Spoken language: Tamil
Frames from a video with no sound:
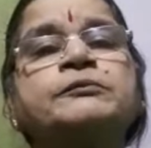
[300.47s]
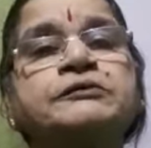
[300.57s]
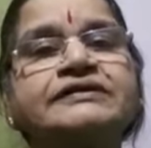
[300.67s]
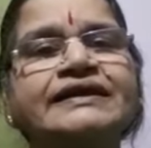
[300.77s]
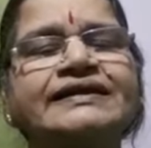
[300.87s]

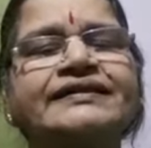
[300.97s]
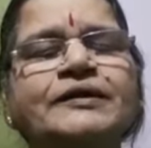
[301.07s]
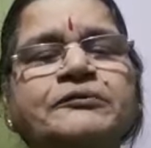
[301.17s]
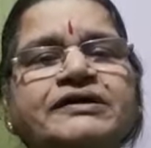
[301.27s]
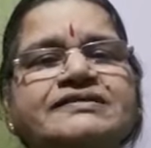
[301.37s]
முதலேருந்தே
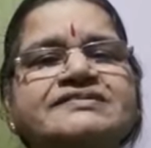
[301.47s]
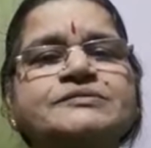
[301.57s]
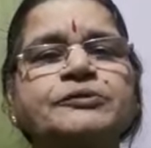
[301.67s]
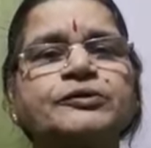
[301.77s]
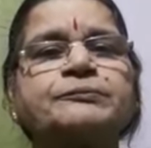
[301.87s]

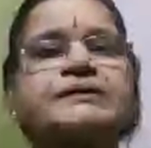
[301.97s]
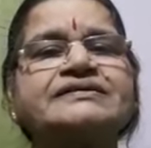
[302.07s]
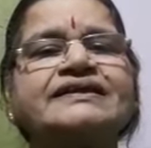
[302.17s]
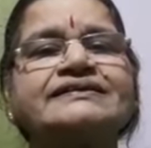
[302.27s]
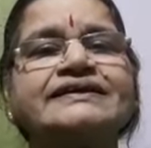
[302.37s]
முனைஞ்சு பொறுப்பாக
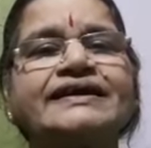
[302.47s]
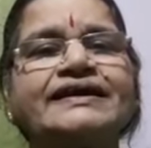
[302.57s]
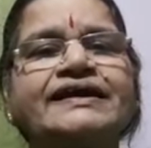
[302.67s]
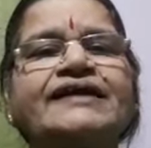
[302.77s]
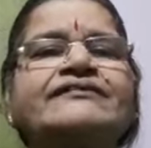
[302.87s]
செய்துகிட்டே
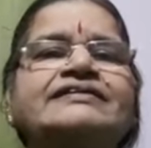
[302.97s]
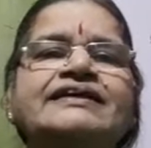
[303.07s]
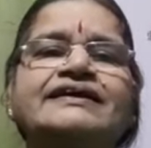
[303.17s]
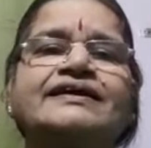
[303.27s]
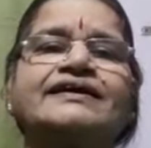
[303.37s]

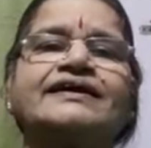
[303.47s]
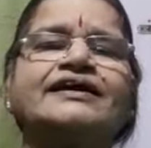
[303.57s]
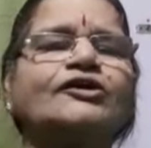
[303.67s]
வந்தீங்கனாக்கா